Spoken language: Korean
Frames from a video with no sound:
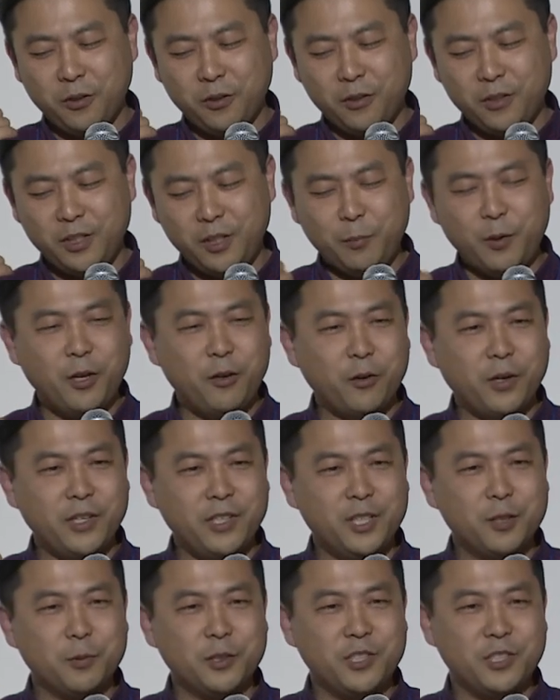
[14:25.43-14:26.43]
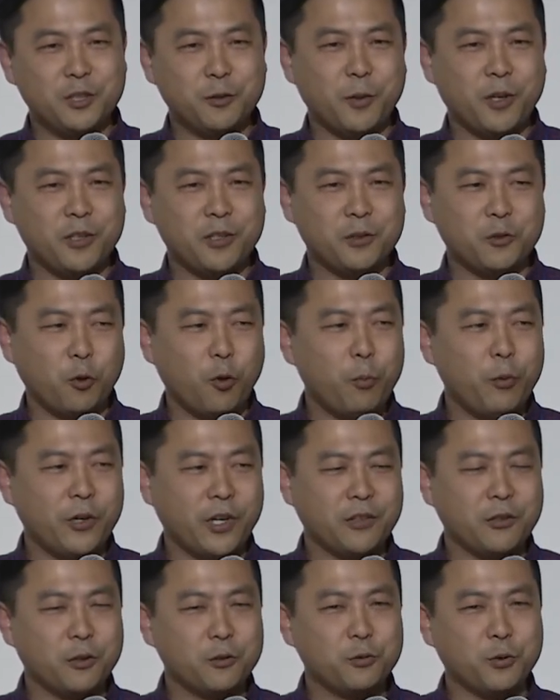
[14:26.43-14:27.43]
이메일과 이름을 찍으면은 오퍼
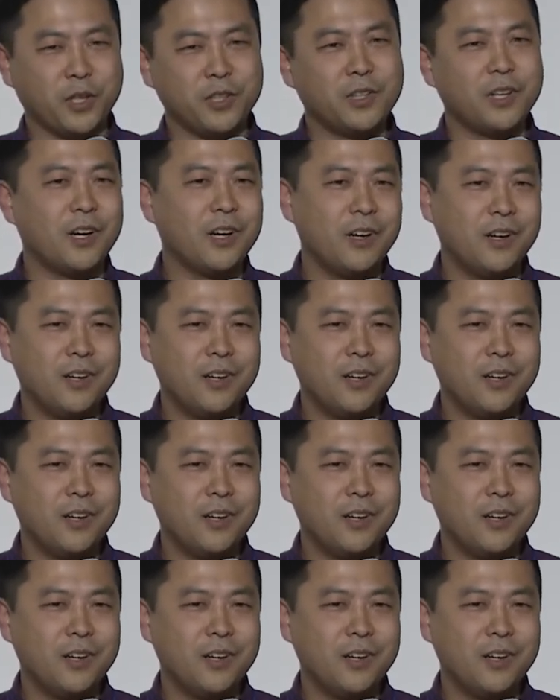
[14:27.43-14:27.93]
레터를 주겠다.